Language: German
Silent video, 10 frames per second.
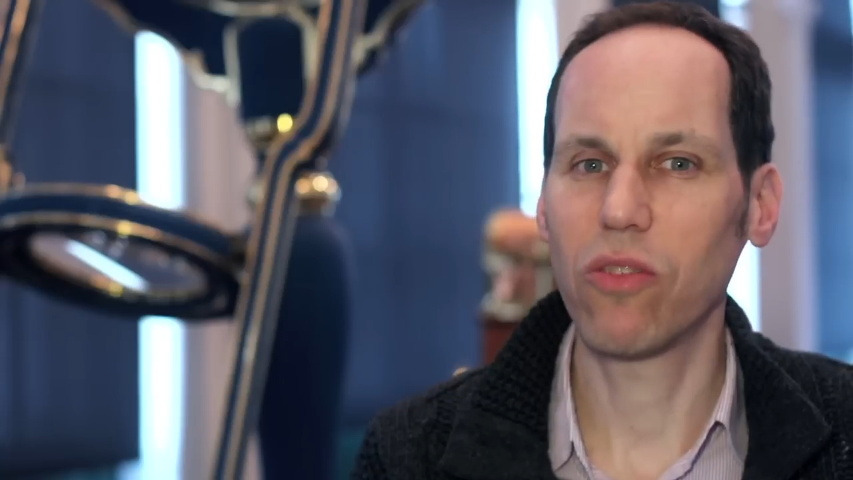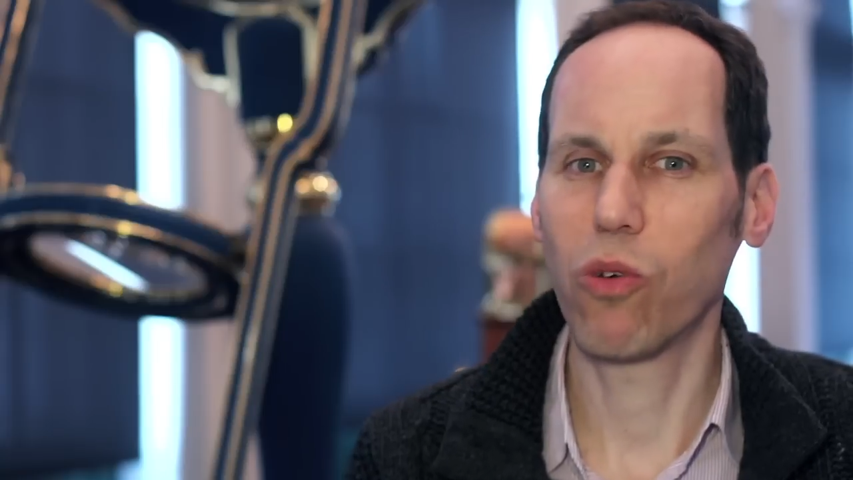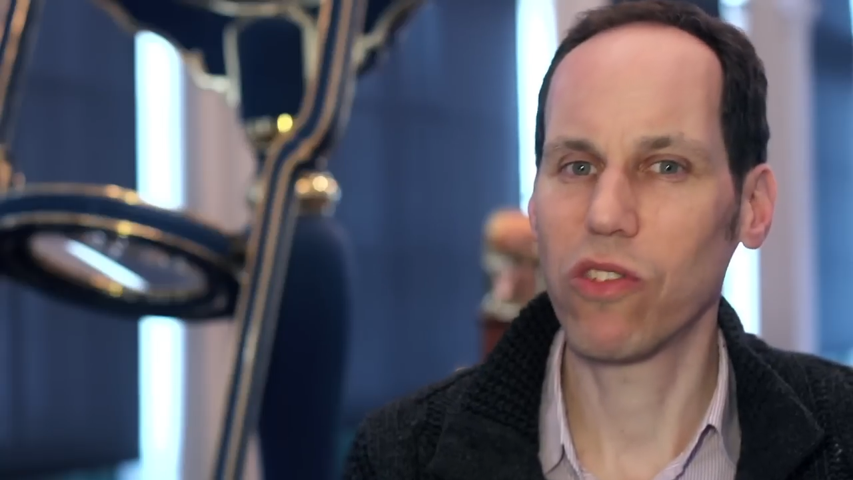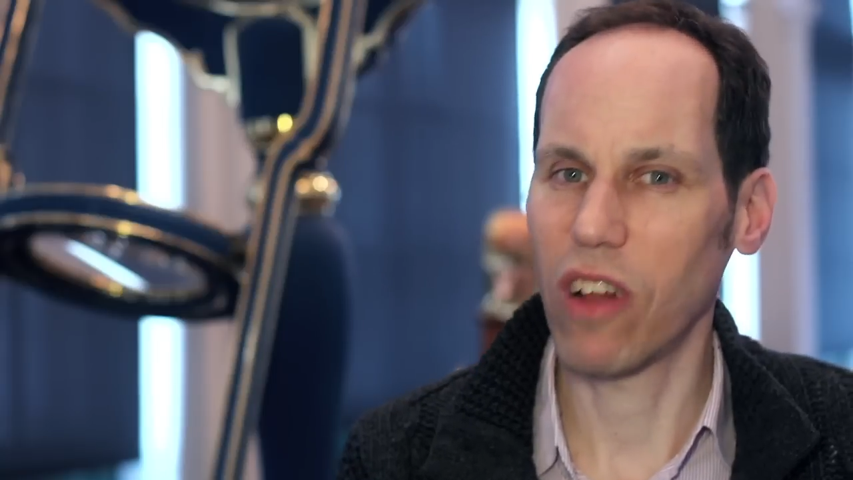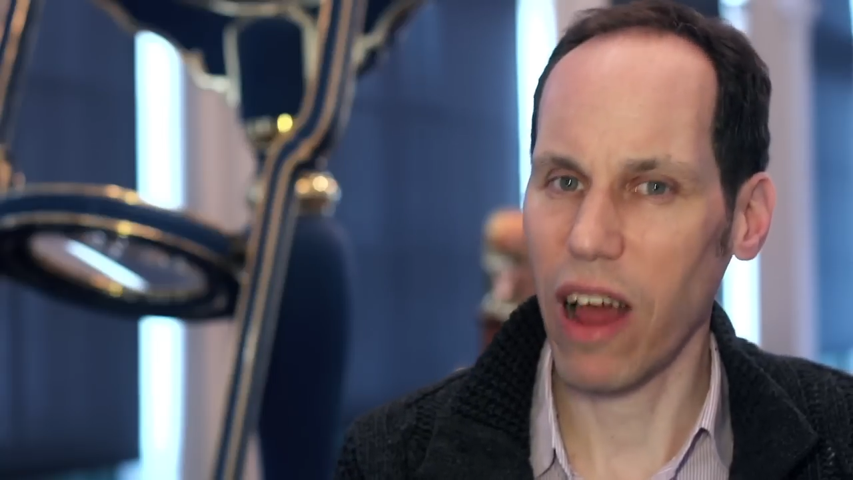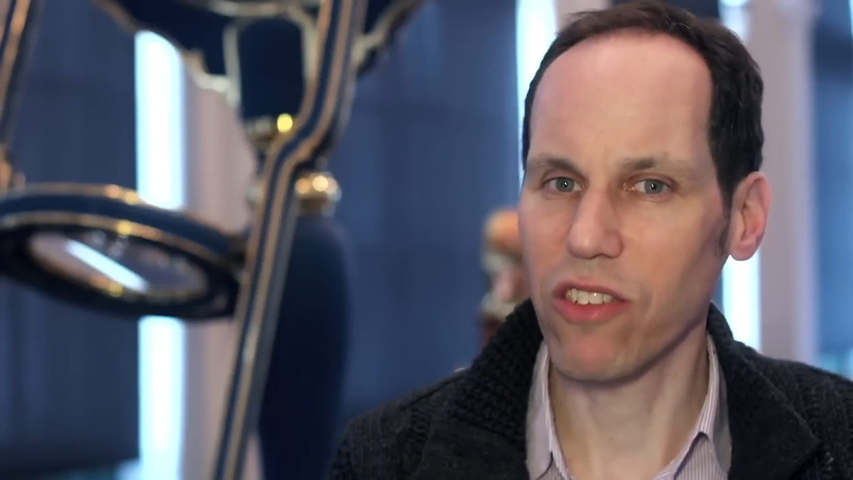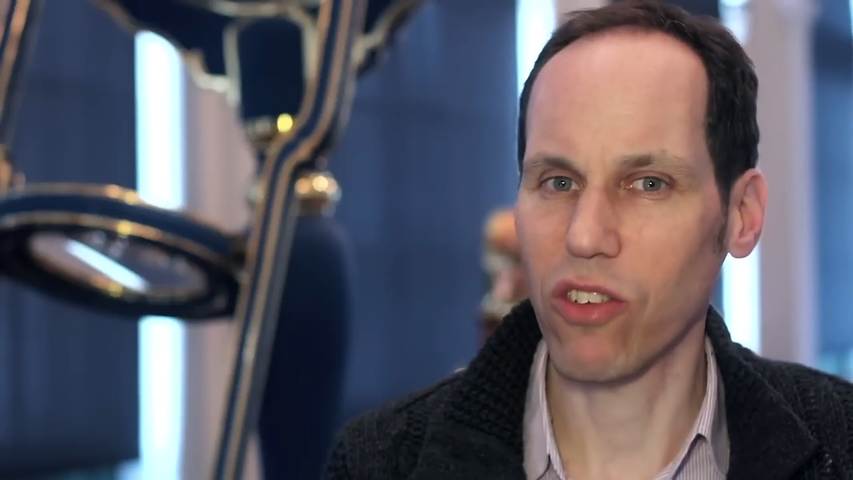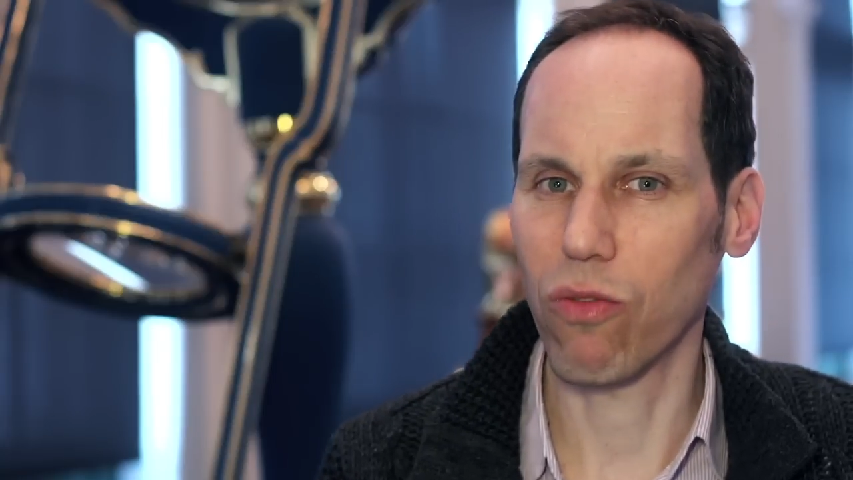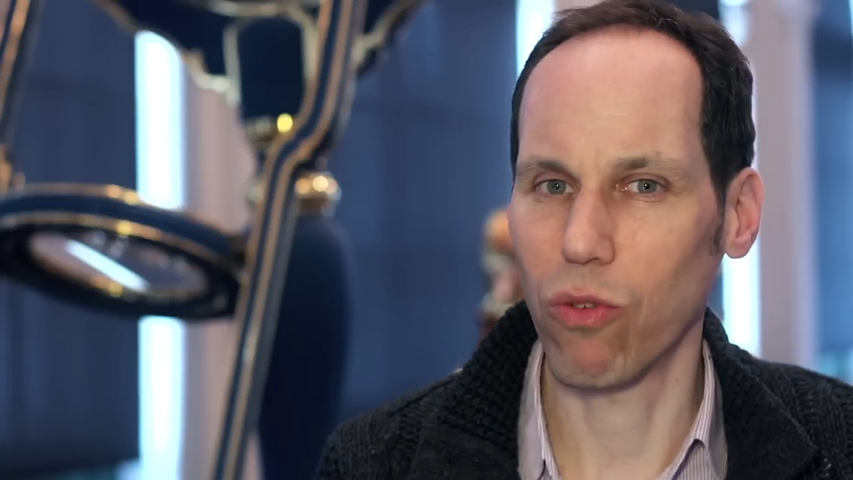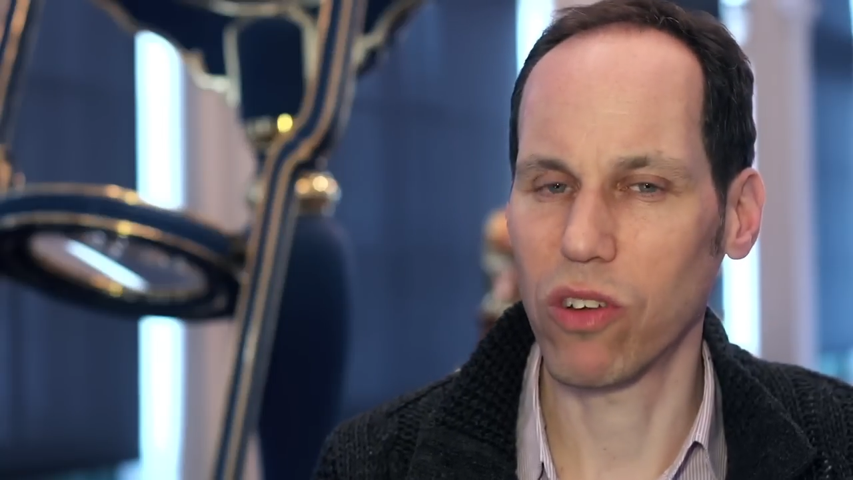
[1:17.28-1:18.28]
des
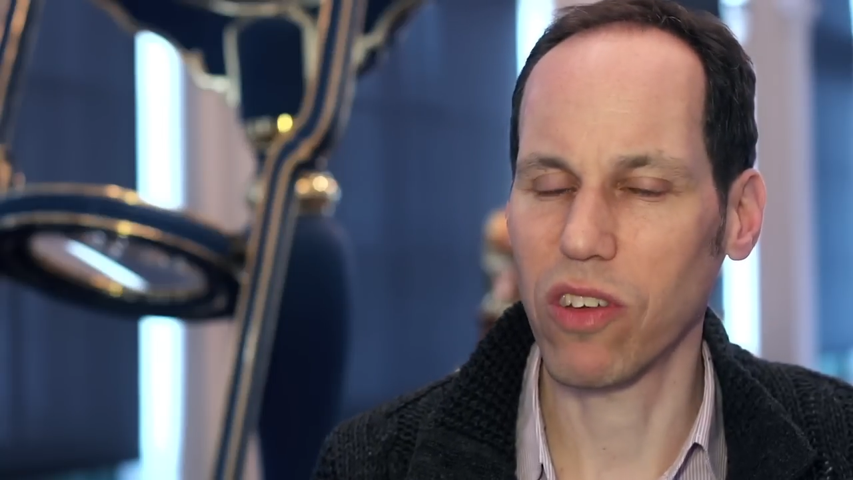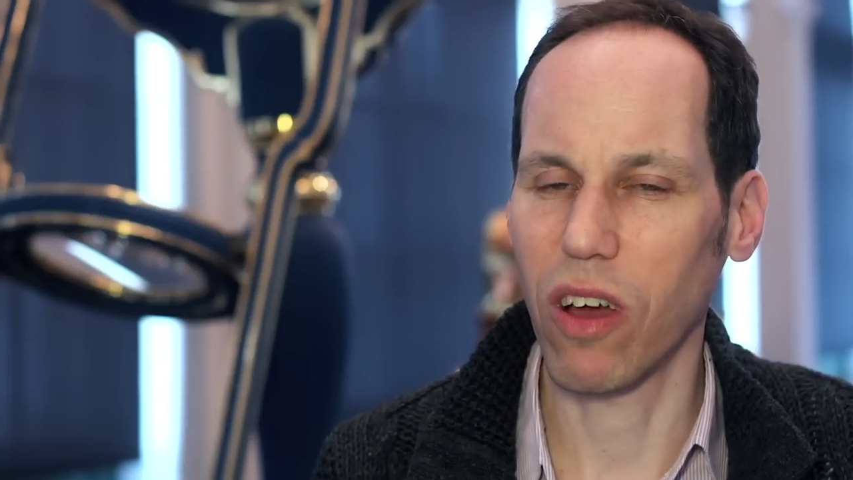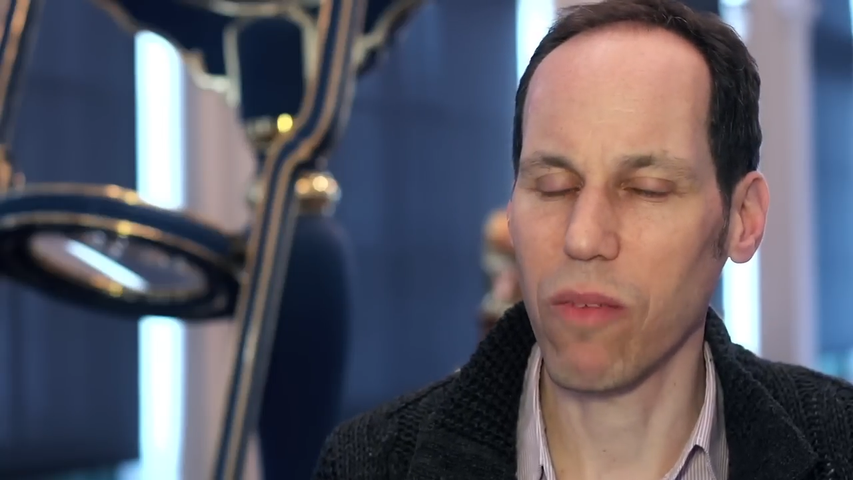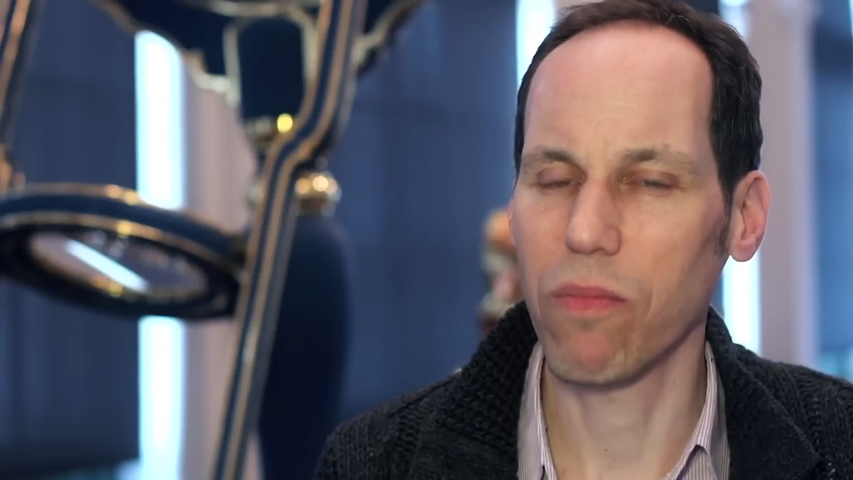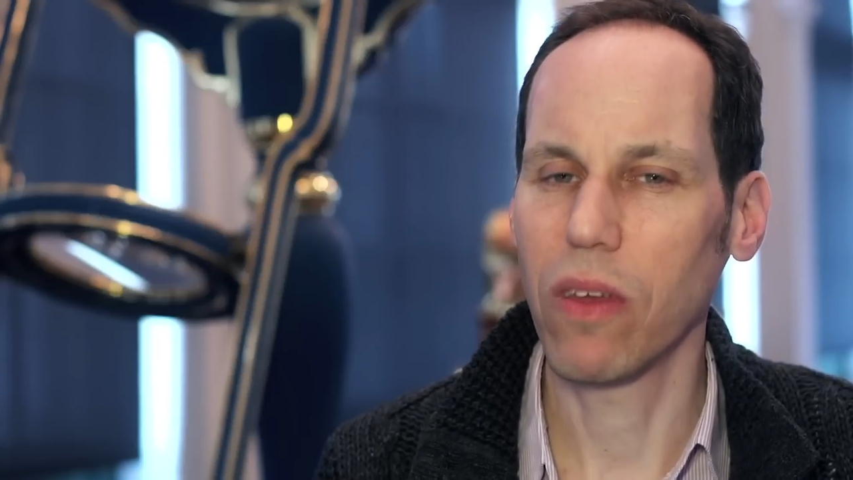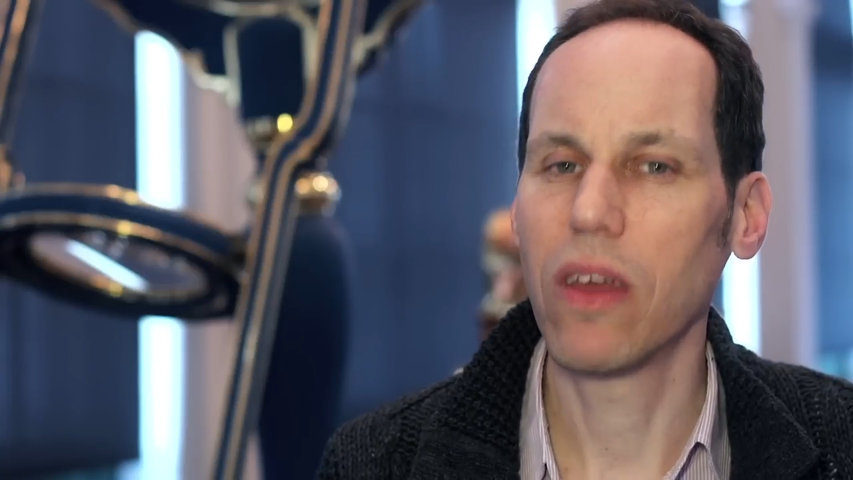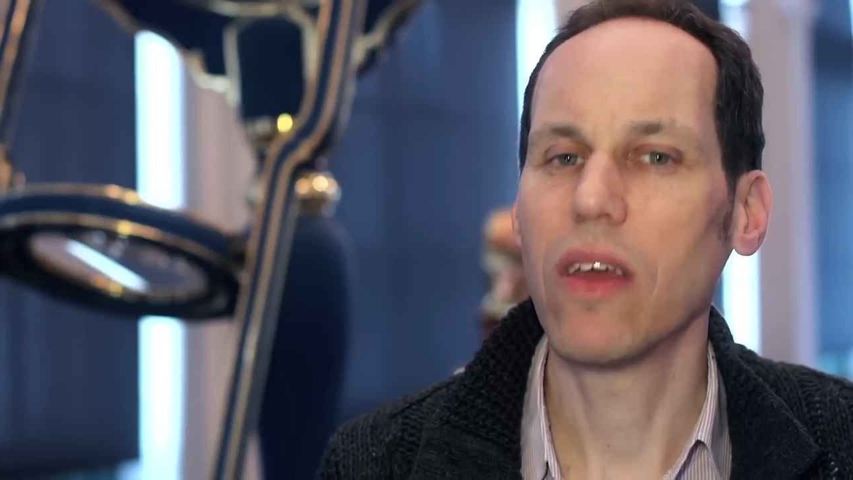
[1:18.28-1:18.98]
Porzellans geführt haben,